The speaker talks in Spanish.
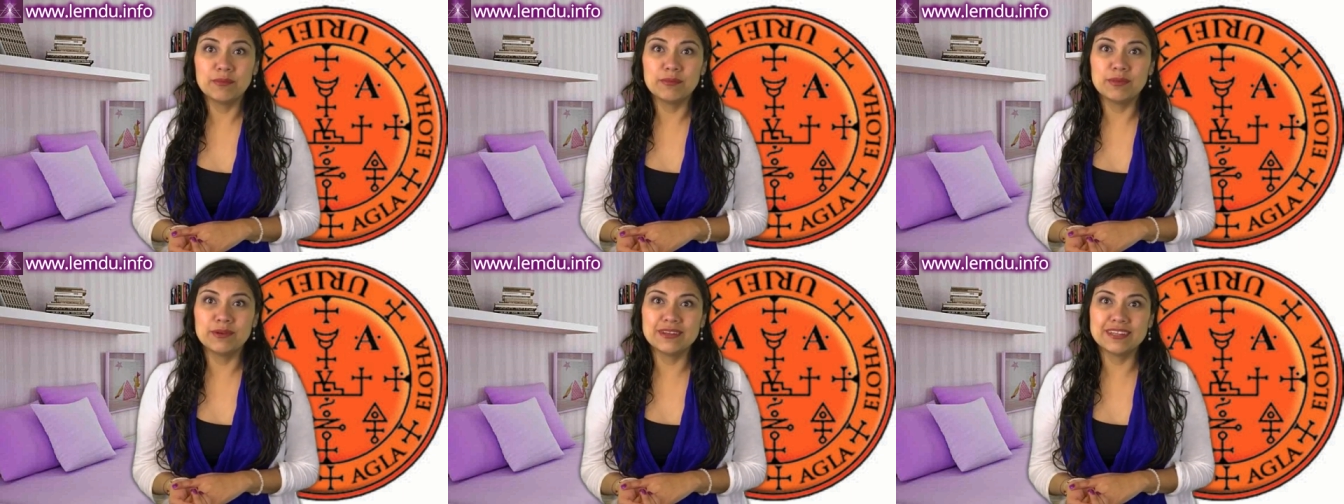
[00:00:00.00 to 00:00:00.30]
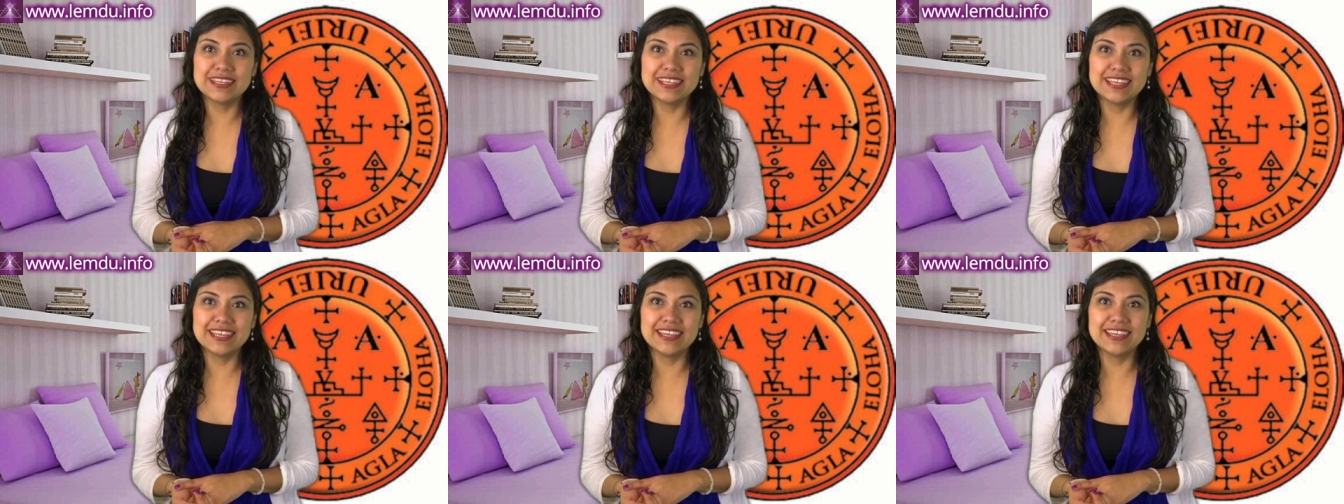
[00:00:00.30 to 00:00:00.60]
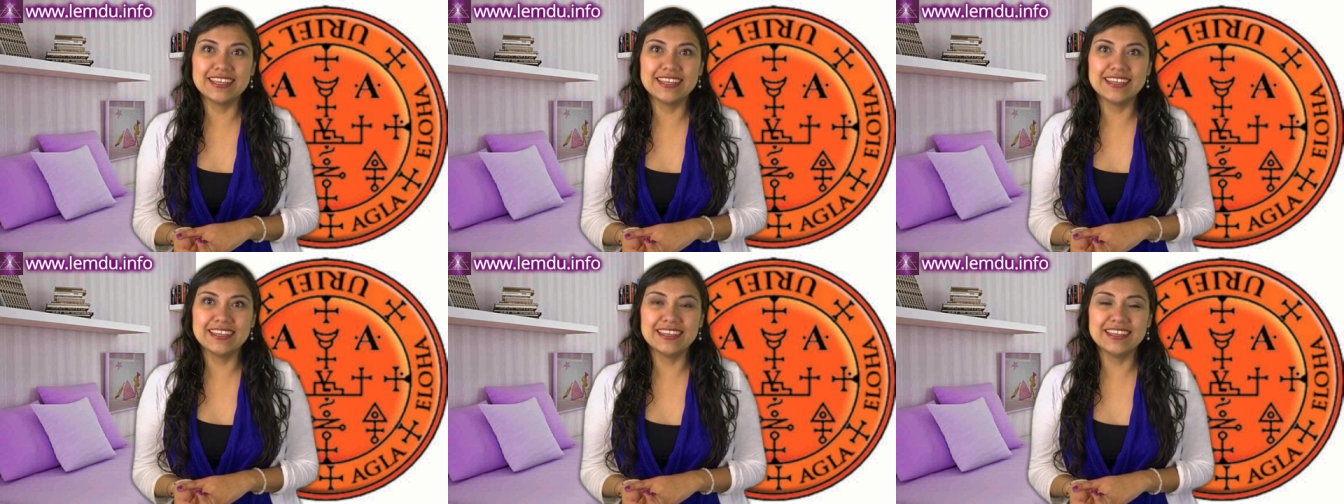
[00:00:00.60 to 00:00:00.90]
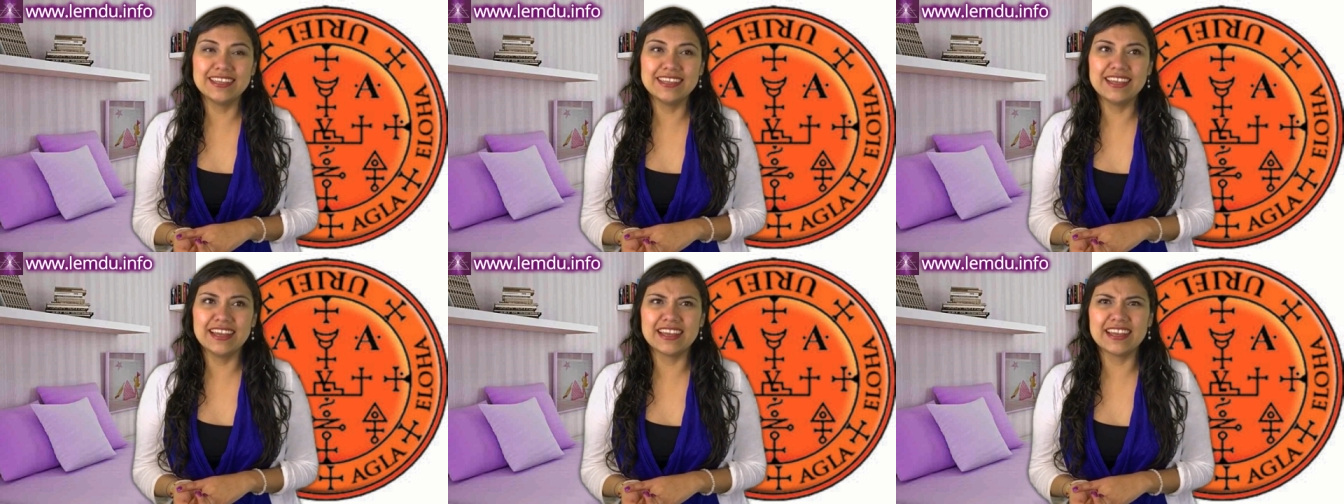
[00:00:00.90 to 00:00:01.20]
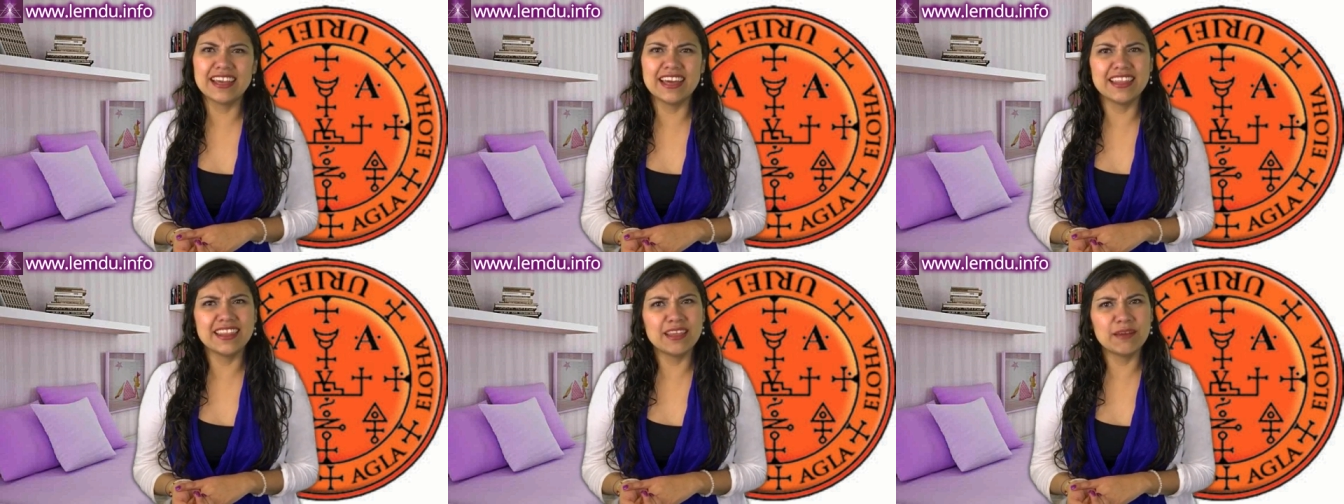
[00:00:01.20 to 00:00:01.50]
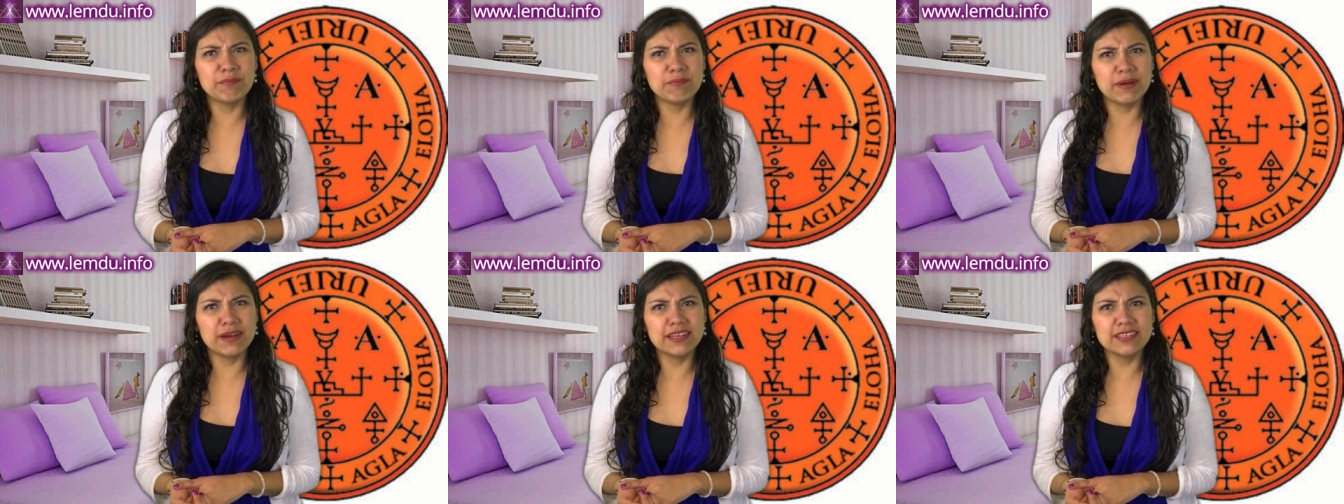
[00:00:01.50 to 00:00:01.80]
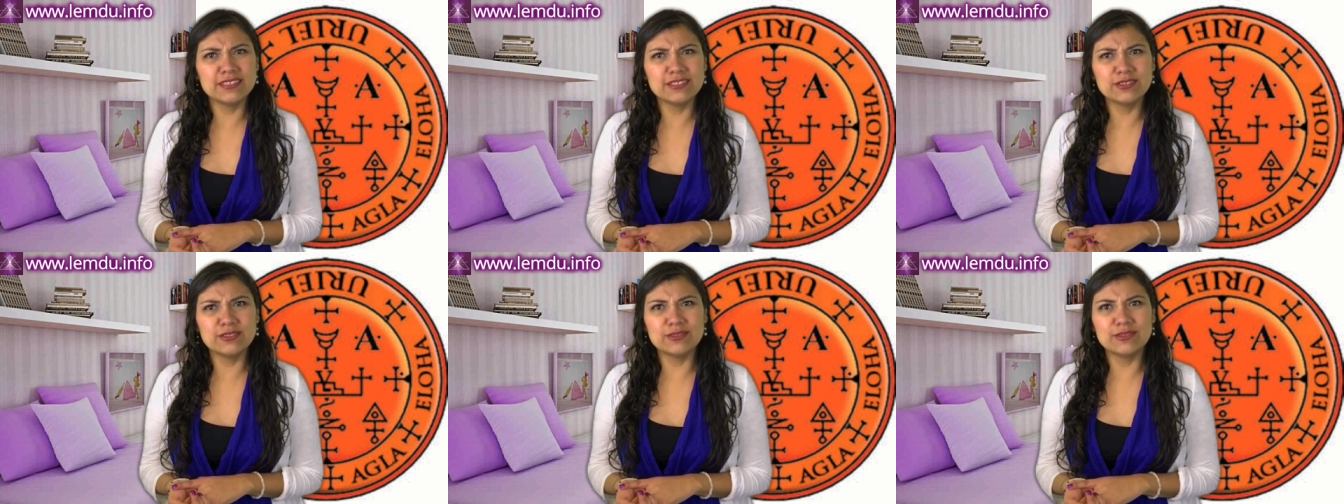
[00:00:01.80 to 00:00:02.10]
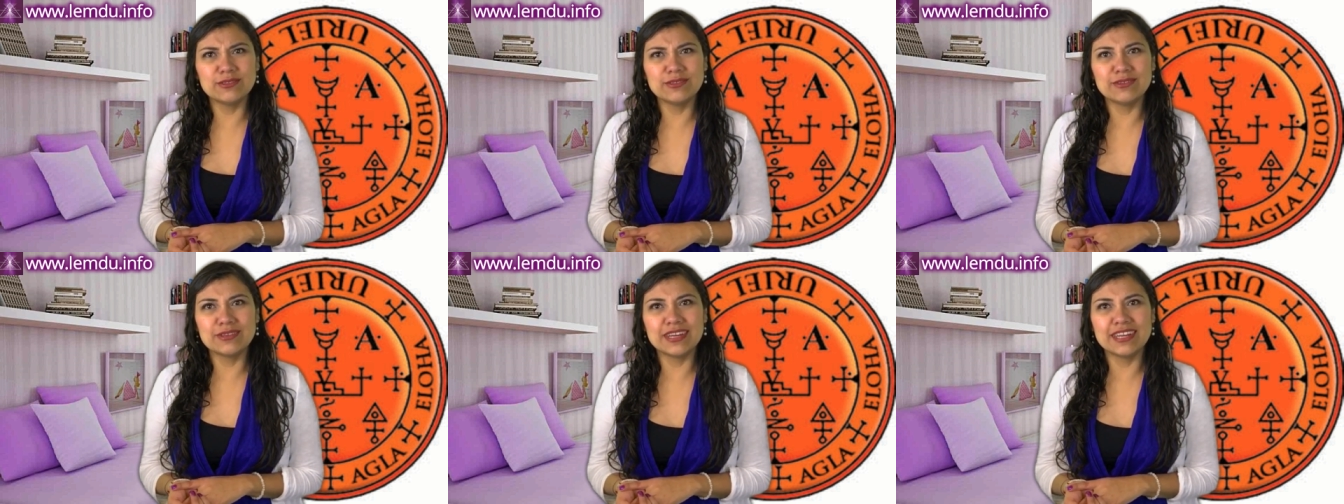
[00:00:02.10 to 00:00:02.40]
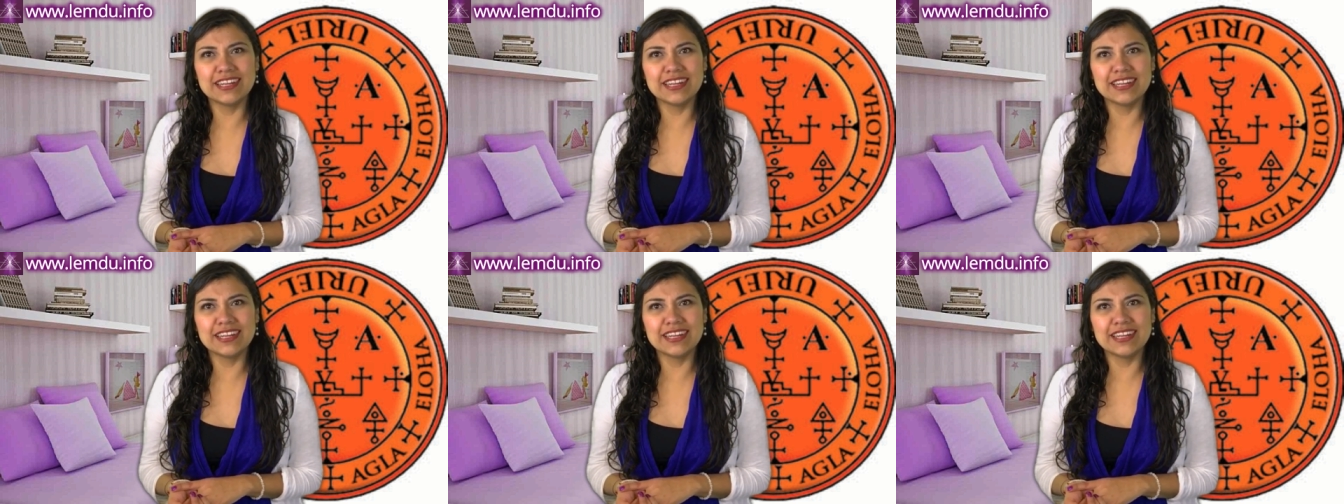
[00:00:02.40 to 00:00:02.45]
porque a cada paso